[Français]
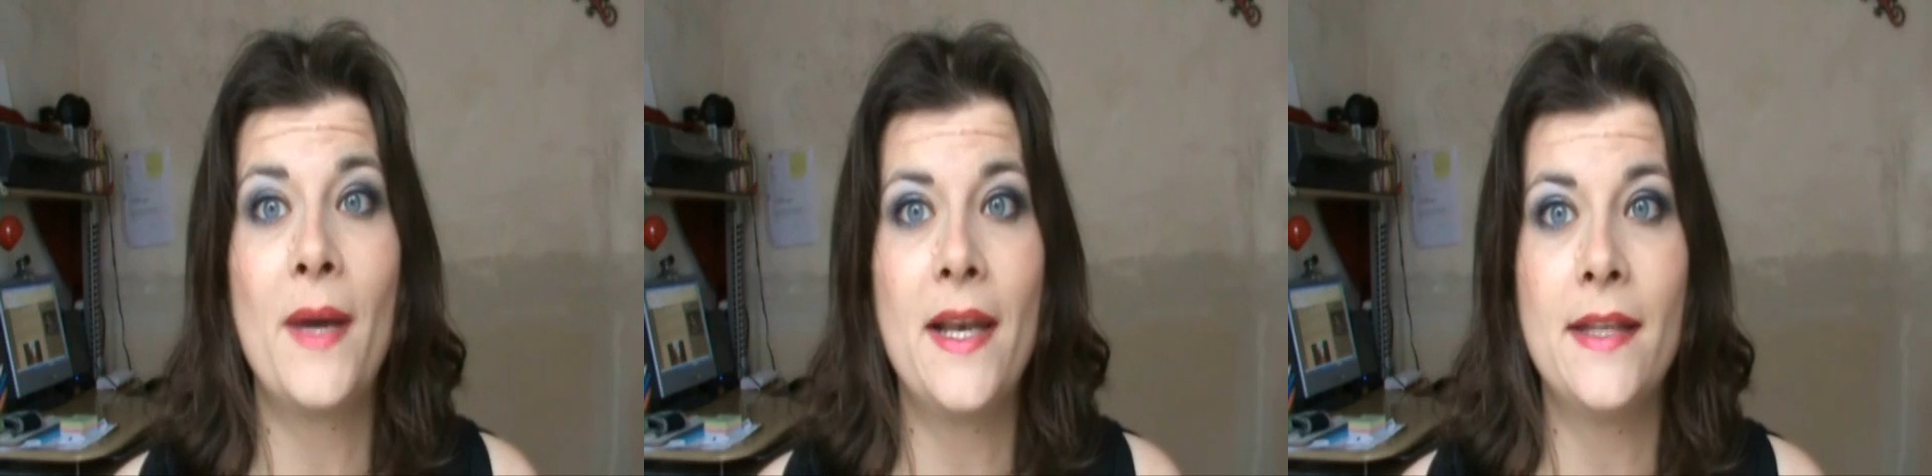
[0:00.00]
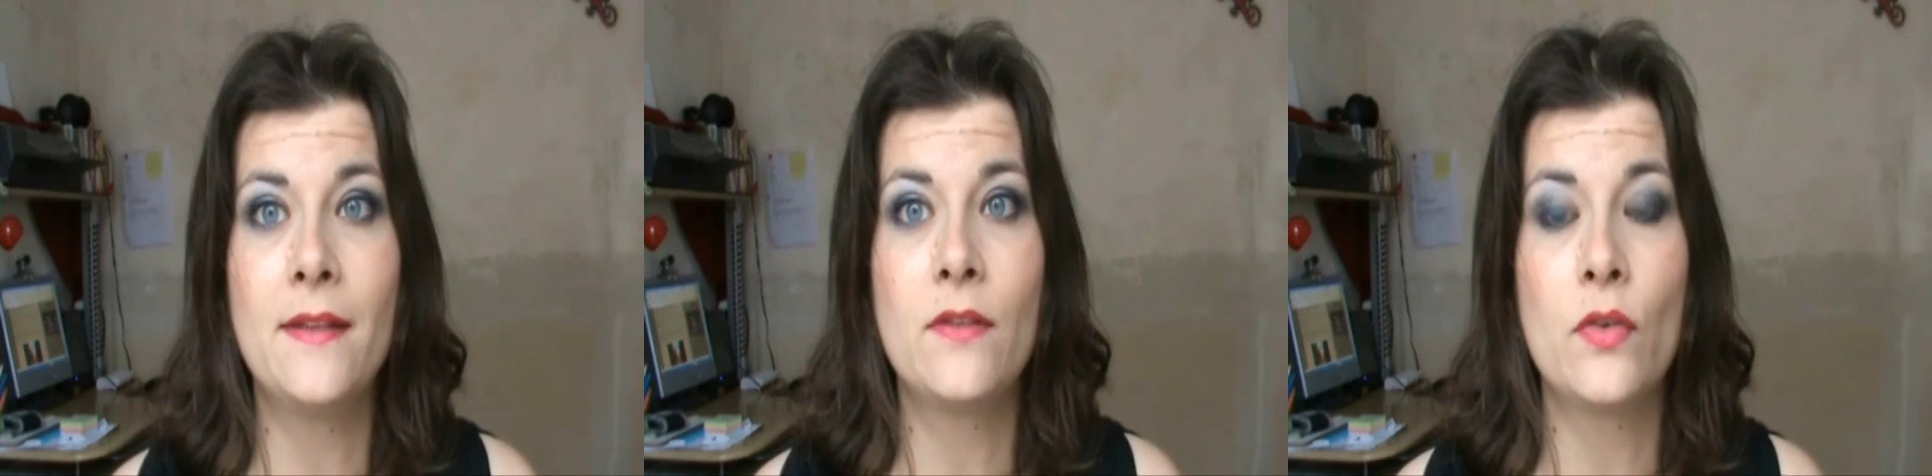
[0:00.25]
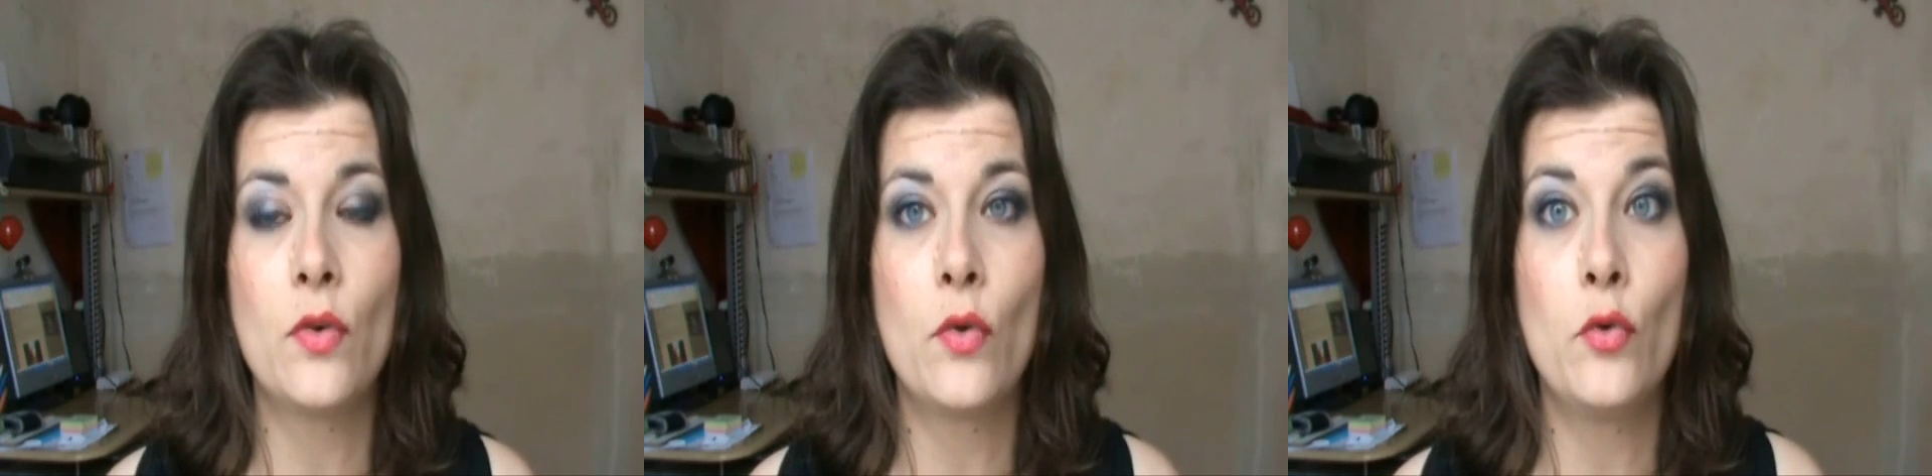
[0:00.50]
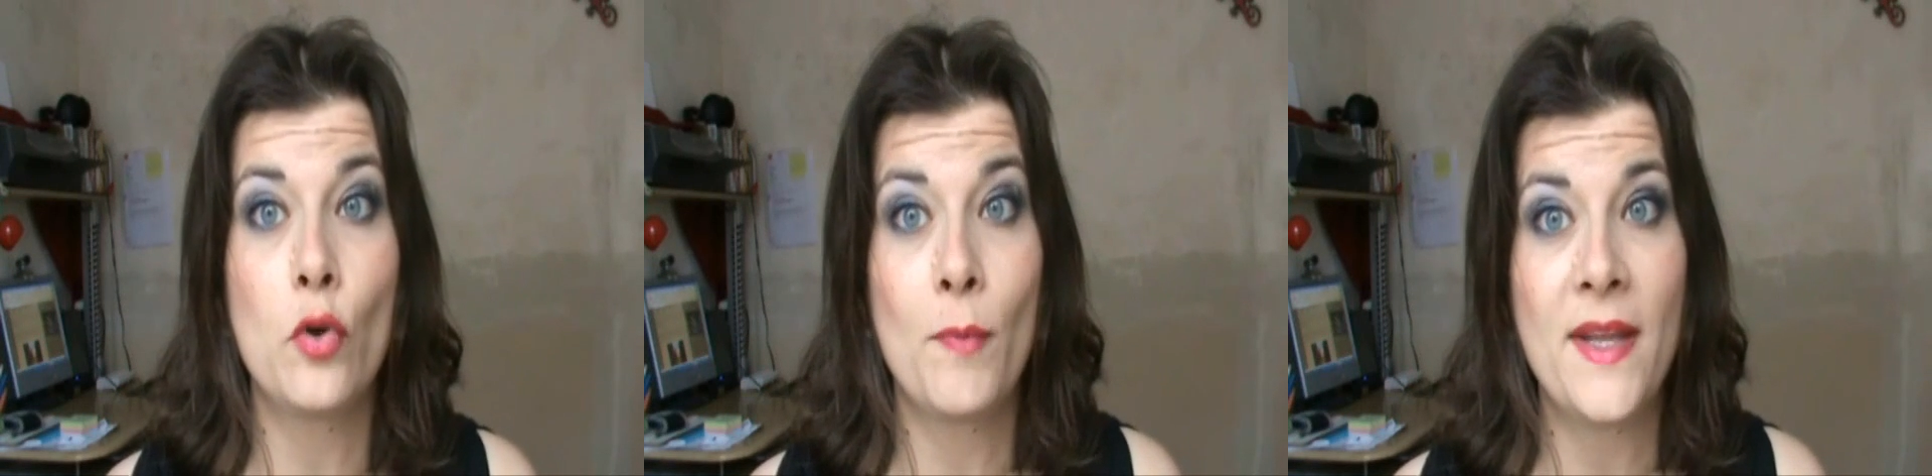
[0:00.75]
palettes
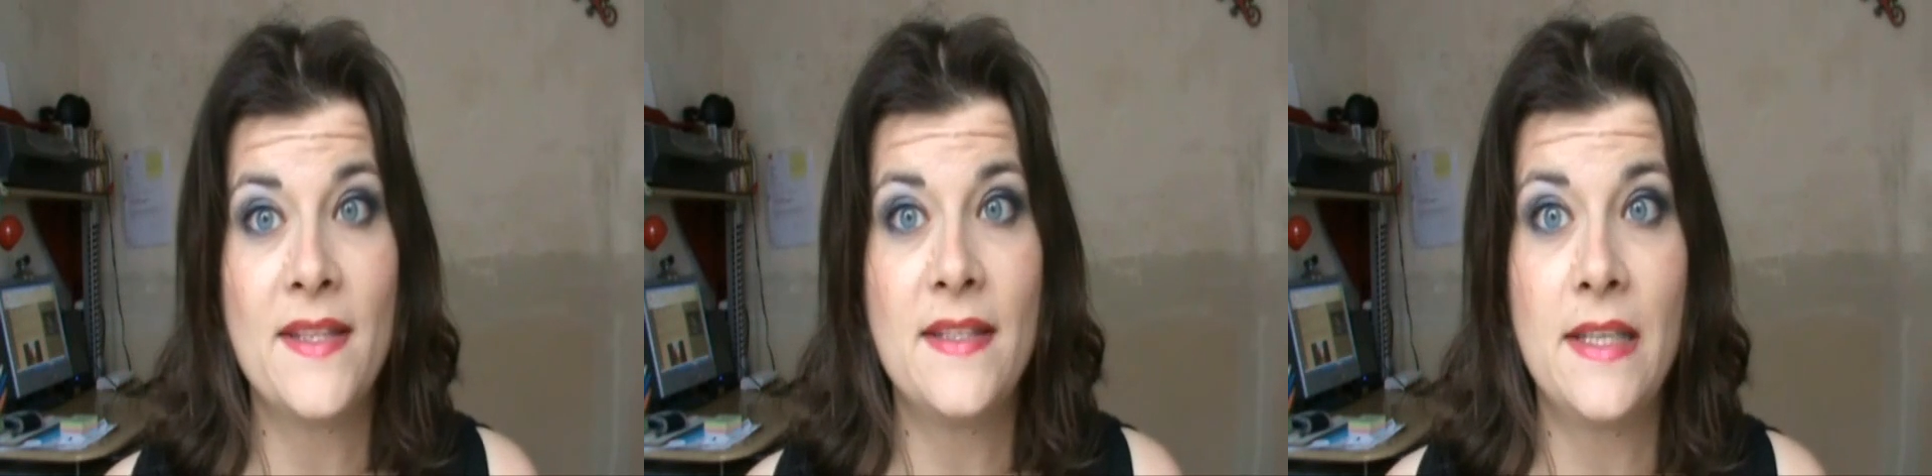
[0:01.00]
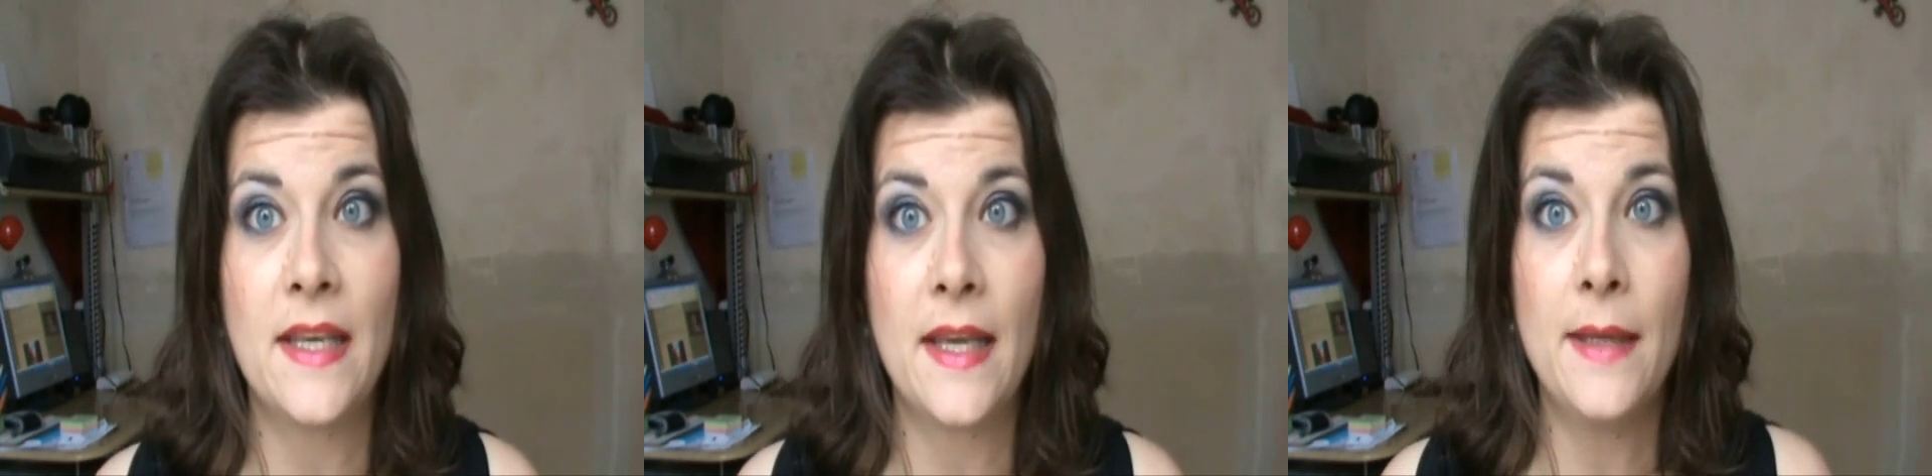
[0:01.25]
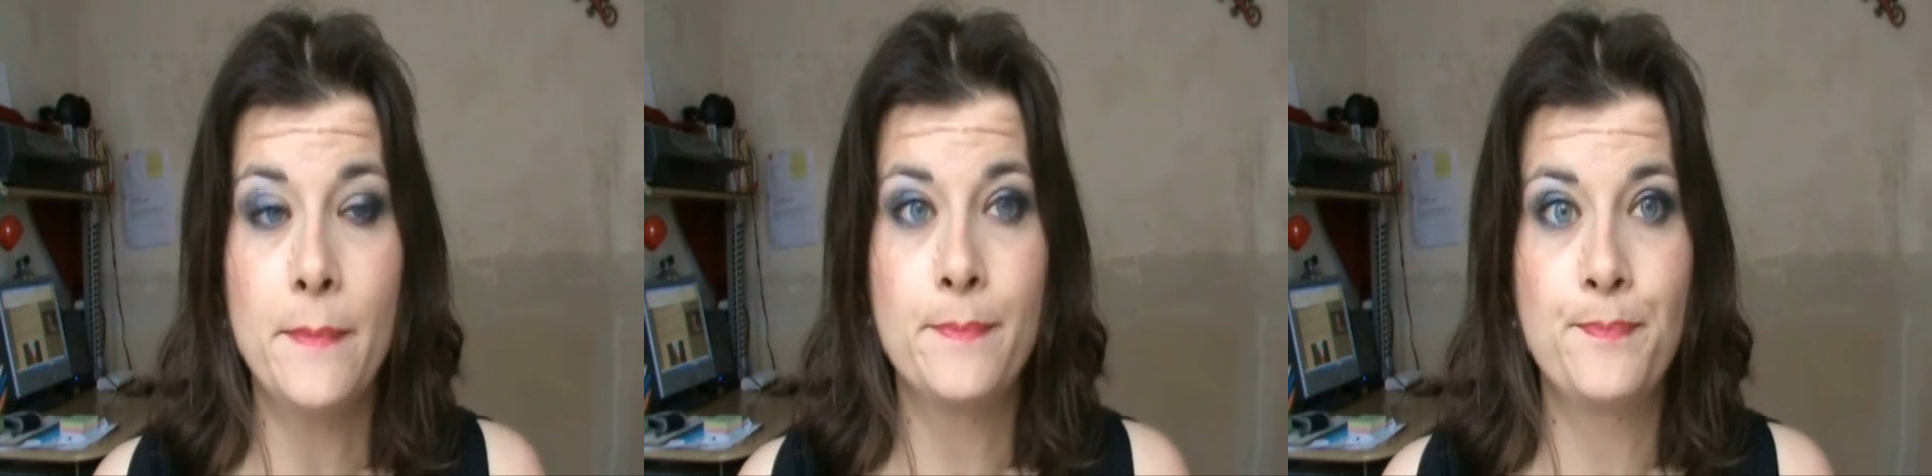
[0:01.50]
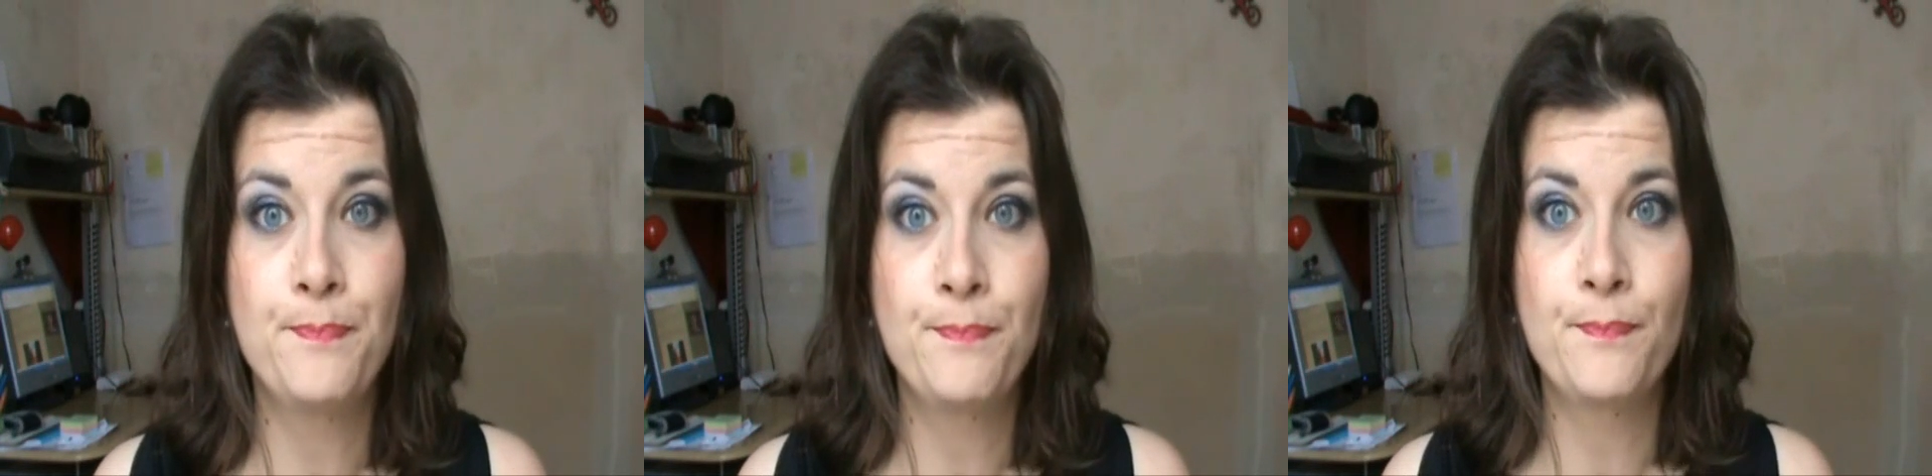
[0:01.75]
Urban Decay,